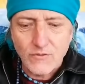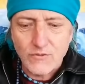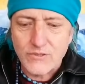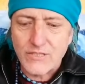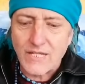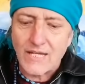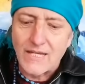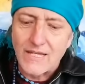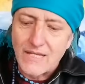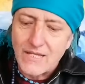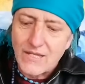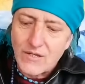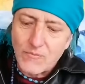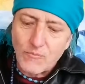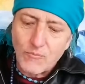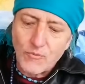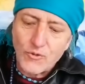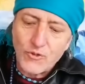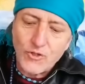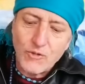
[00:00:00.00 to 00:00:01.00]
O sea,
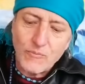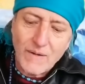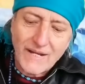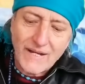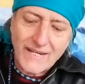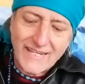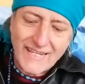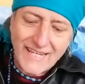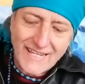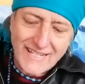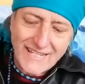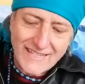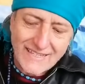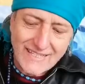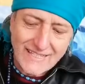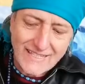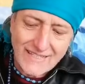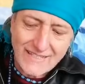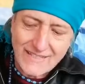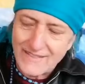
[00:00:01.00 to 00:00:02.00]
murió más
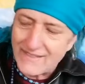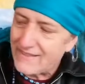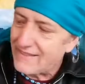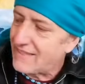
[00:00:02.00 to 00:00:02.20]
gente